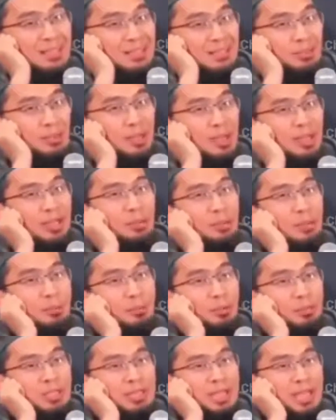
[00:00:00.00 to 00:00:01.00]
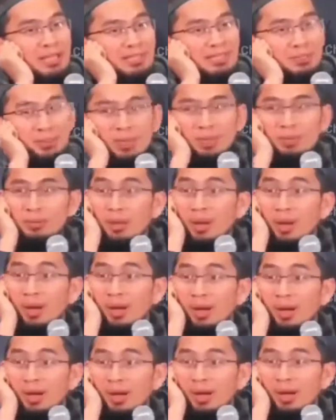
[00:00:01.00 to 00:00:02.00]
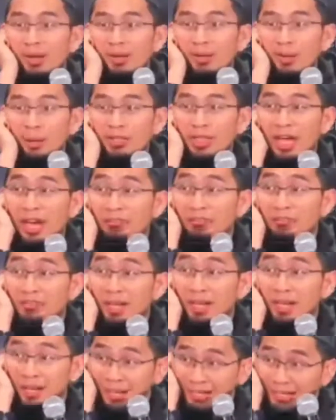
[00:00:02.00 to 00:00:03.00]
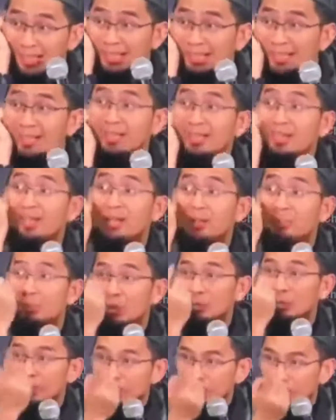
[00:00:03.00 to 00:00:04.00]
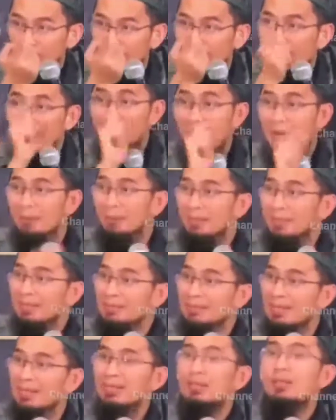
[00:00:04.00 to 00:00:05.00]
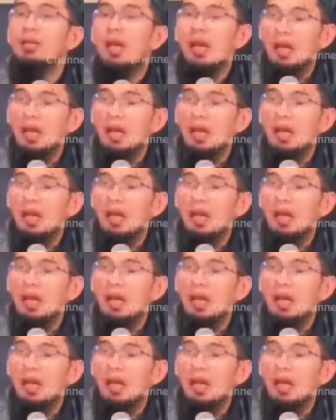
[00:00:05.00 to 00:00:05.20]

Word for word: ke surah ke-23 ayat 1 dan 2. Qad aflahal mu'minun. Apa amalannya?